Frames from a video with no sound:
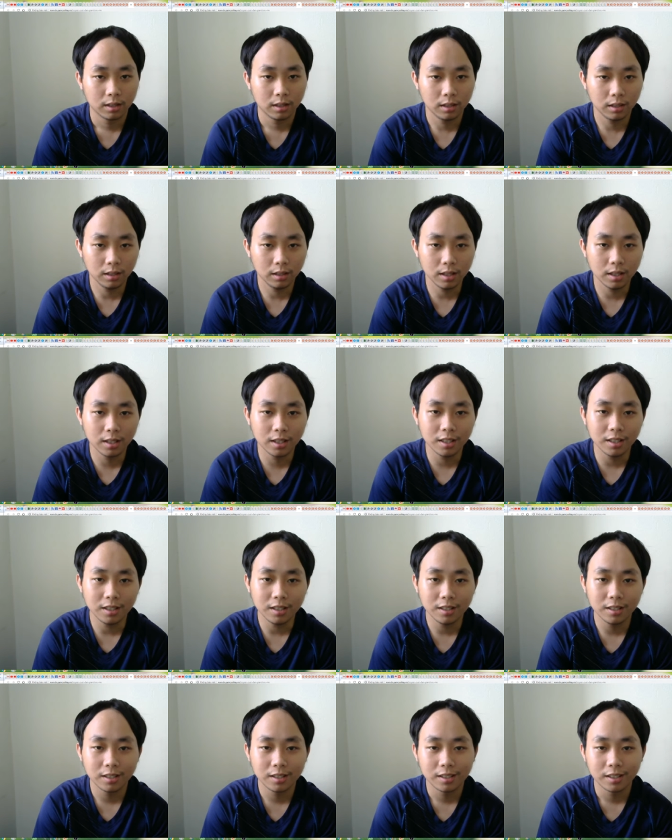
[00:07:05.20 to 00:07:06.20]
Hứ
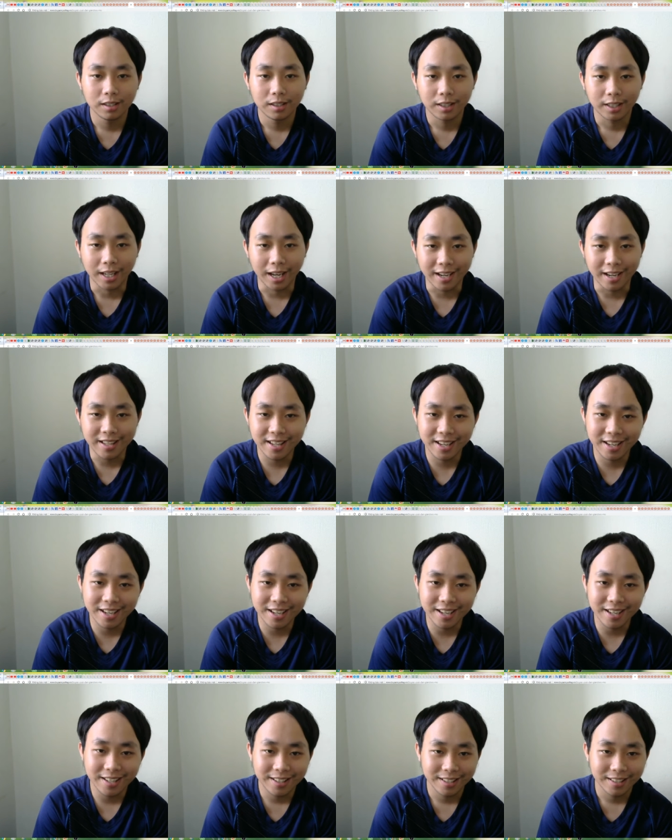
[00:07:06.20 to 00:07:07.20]
hứ, cái gì?
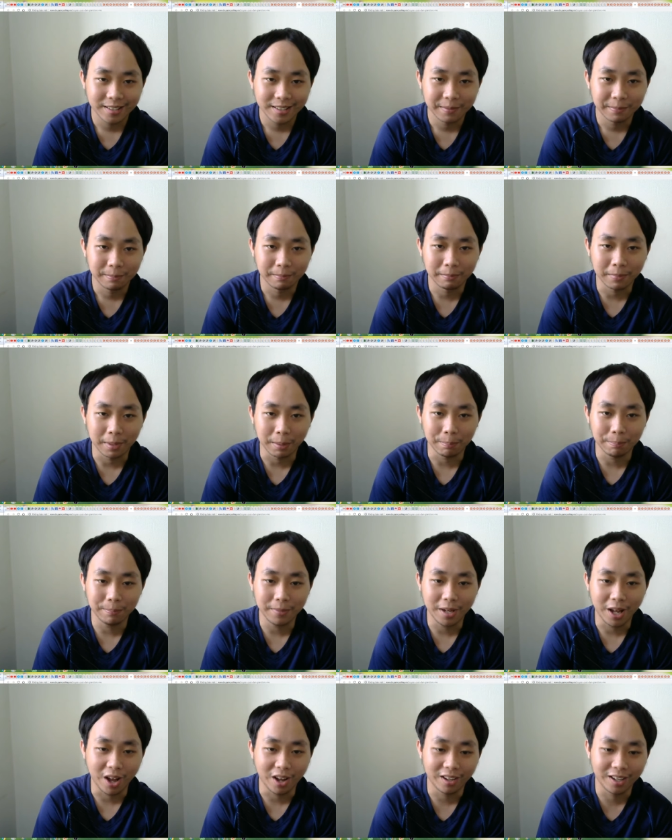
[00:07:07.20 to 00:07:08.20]
Mắm
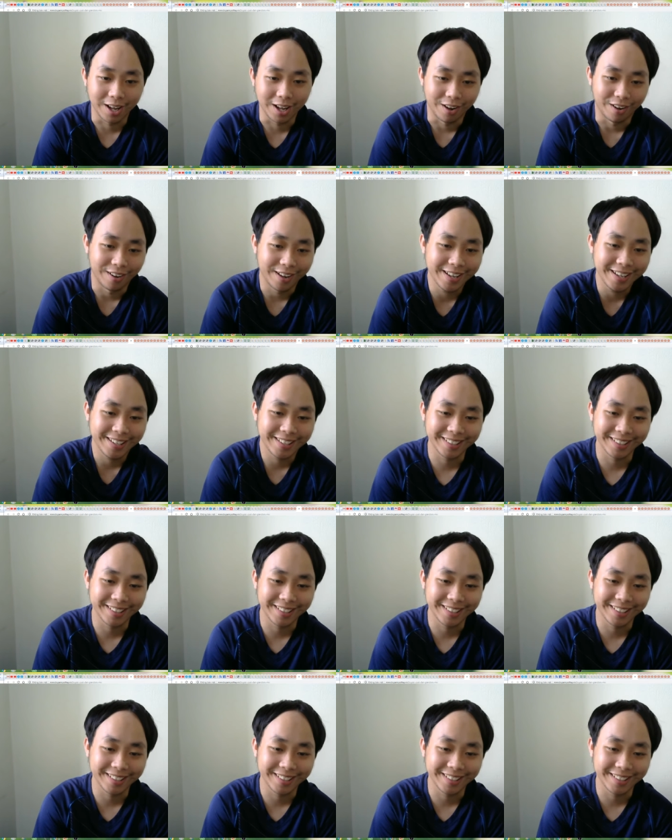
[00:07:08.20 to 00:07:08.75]
hỏi.